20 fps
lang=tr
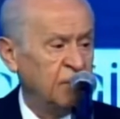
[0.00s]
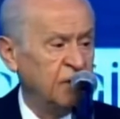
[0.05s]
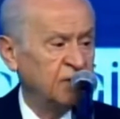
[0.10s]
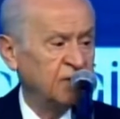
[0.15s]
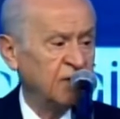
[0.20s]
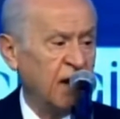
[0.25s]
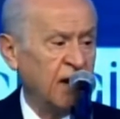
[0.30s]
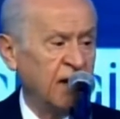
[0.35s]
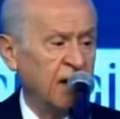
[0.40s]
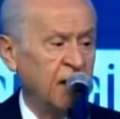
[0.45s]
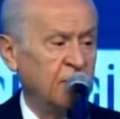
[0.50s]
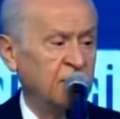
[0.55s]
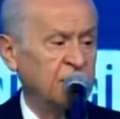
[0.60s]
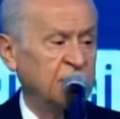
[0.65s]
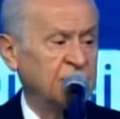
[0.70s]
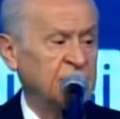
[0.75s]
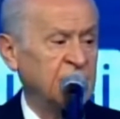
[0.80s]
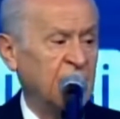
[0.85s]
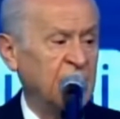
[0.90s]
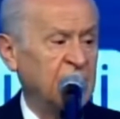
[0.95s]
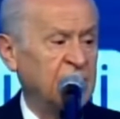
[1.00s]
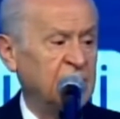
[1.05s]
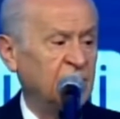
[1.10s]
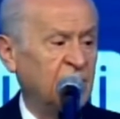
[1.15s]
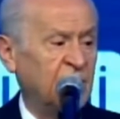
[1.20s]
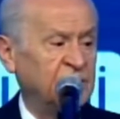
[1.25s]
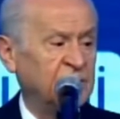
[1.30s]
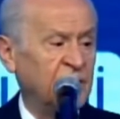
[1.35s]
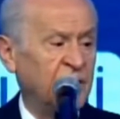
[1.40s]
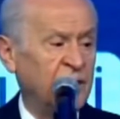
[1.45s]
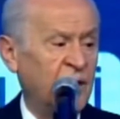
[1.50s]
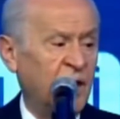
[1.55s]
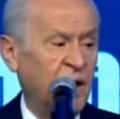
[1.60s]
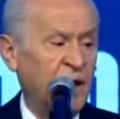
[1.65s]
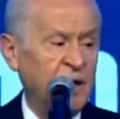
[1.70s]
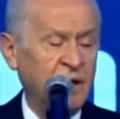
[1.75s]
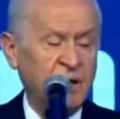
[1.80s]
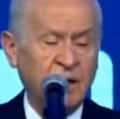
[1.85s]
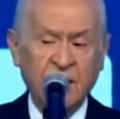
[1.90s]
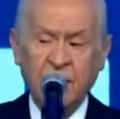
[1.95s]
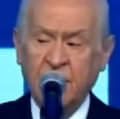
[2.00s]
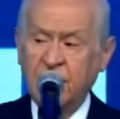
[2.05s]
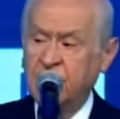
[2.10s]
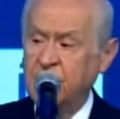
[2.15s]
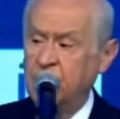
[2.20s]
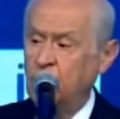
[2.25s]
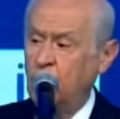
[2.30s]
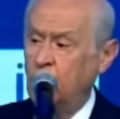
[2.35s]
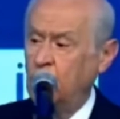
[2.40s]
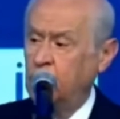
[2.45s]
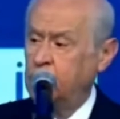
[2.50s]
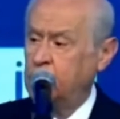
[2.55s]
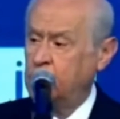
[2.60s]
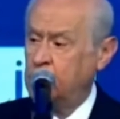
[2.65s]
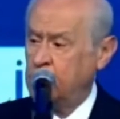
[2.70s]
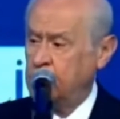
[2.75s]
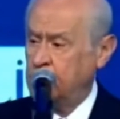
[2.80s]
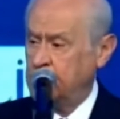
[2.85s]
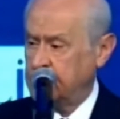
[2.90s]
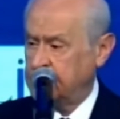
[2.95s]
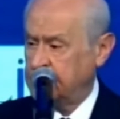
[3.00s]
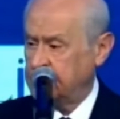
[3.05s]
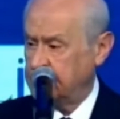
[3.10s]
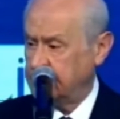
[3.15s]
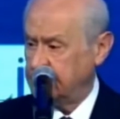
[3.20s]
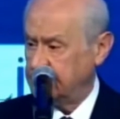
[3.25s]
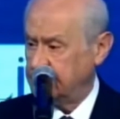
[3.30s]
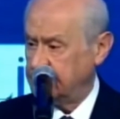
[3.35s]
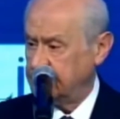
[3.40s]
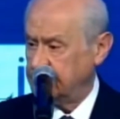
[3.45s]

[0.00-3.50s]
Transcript: Biz aramızdaki vatan hainlerini öldürürüz.